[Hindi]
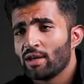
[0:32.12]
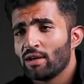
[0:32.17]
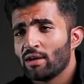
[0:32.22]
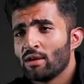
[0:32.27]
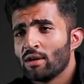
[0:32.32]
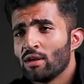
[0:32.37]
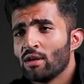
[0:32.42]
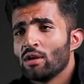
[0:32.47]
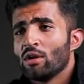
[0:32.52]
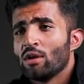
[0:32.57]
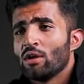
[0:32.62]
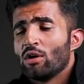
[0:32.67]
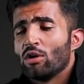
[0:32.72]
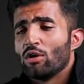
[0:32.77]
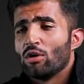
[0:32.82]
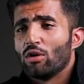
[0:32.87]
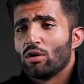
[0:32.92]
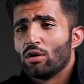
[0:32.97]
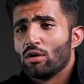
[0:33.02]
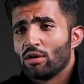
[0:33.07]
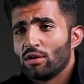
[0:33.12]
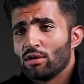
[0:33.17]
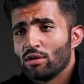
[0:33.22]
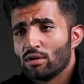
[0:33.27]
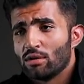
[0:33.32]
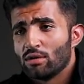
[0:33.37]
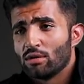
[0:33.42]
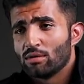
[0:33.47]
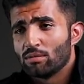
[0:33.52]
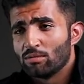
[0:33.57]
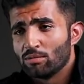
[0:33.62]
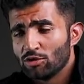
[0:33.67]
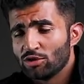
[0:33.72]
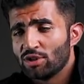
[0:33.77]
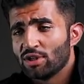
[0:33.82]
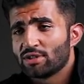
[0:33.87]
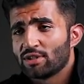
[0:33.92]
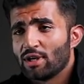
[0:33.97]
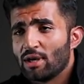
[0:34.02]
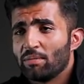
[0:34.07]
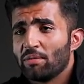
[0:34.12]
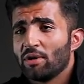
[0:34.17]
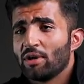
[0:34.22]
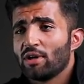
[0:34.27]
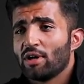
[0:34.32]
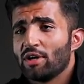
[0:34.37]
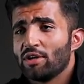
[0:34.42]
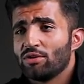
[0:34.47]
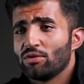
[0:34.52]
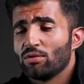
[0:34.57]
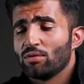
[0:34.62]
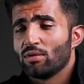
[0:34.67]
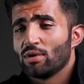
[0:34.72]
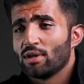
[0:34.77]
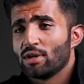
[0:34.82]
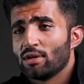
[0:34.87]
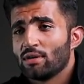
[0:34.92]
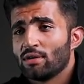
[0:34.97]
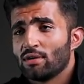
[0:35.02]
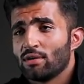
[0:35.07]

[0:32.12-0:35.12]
है और मुझे स्टैमरिंग का इशू है